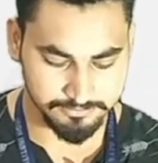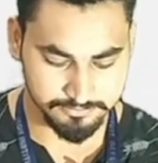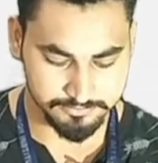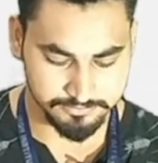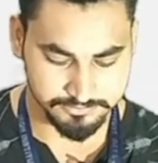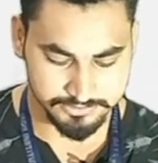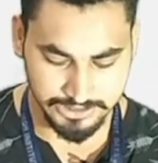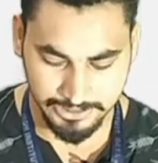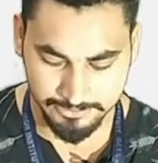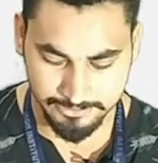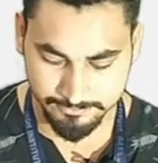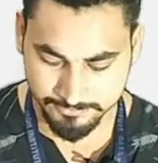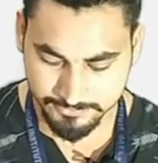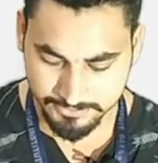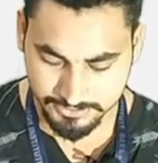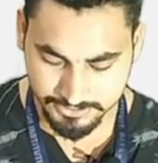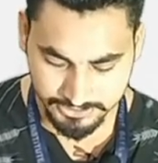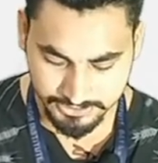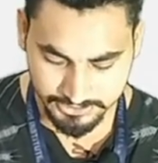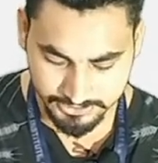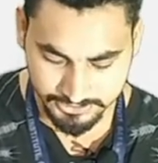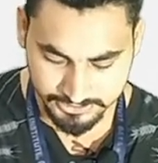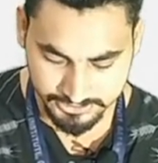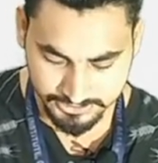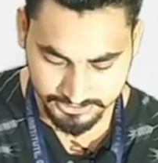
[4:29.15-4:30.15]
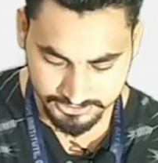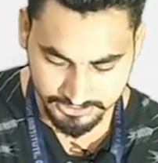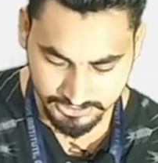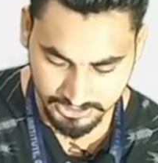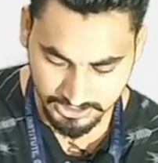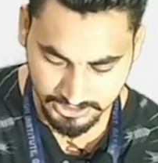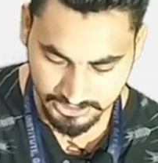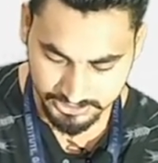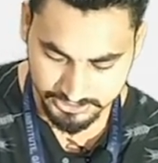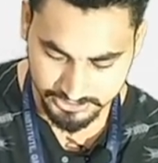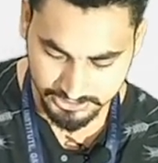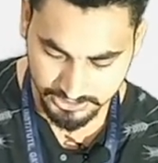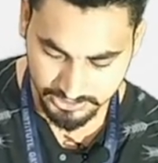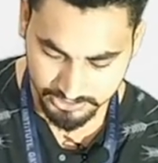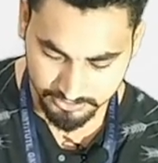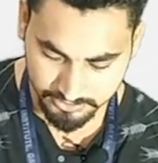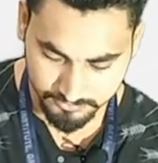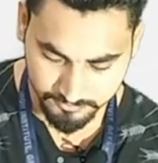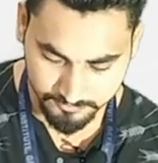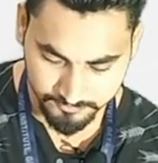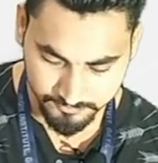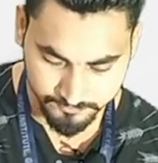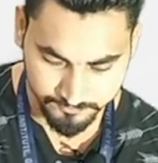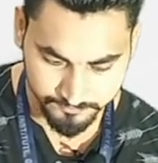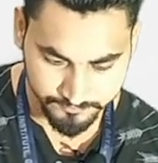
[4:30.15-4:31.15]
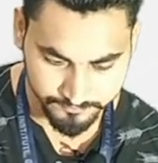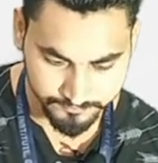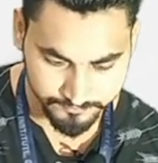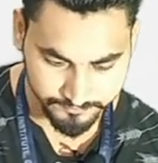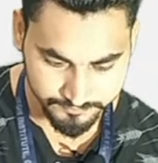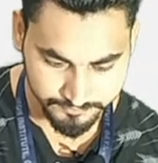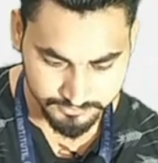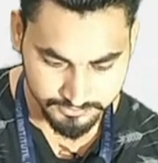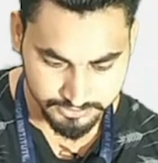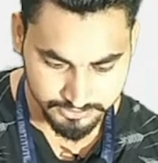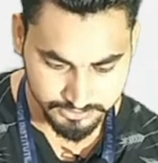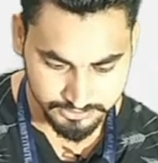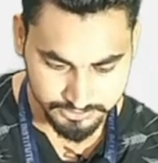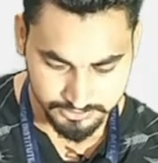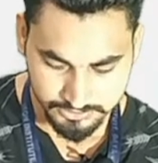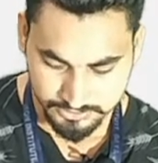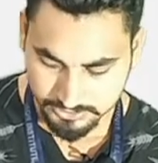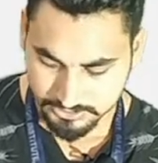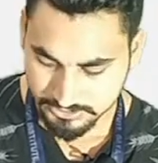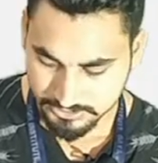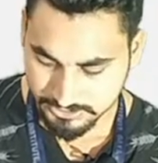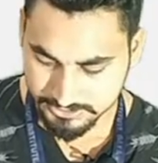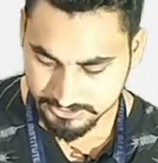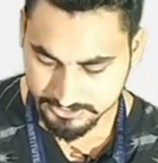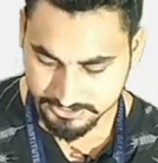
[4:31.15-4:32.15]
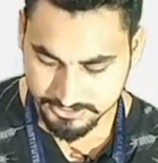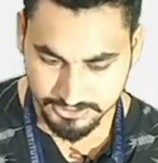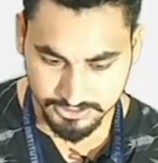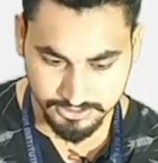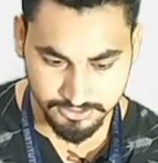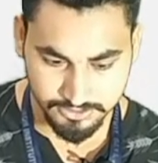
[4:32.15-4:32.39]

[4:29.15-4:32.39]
टाइप करेंगे डी आई आर इंटर